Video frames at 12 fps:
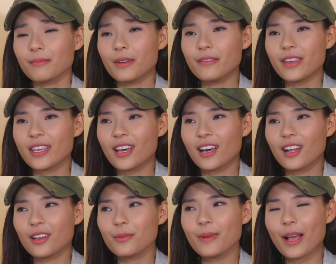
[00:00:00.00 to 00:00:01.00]
Bởi vì
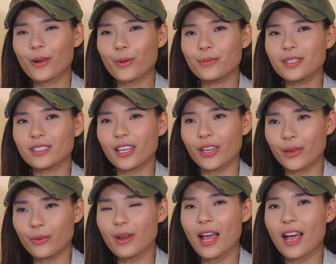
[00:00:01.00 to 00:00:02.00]
uh, lúc nào cũng được
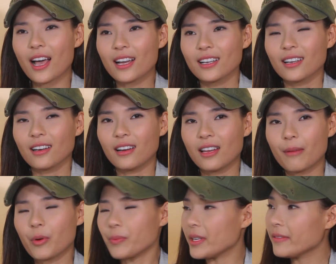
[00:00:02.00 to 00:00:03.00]
hiểu là uh,
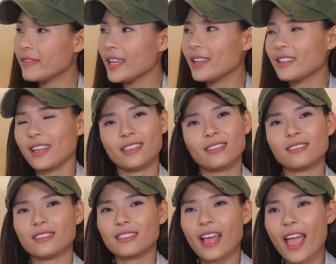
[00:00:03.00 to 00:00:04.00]
là một diễn viên thì
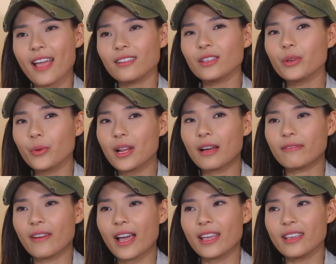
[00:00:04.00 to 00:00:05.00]
từ sáng tới khuya
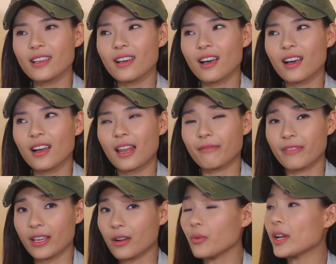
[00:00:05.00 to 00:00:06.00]
là phải uh, làm
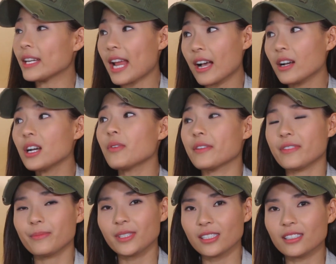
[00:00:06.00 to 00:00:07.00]
việc ở ngoài nắng, ở ngoài
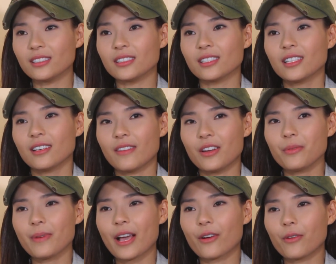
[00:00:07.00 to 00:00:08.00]
phim trường. Và
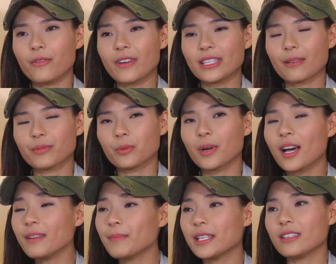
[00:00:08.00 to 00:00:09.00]
lúc nào cũng phải tập trung
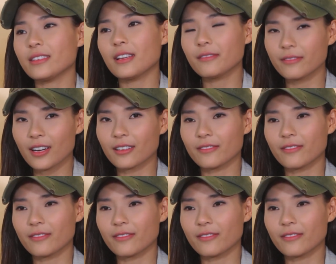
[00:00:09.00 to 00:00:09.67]
hết mình cho nhân vật.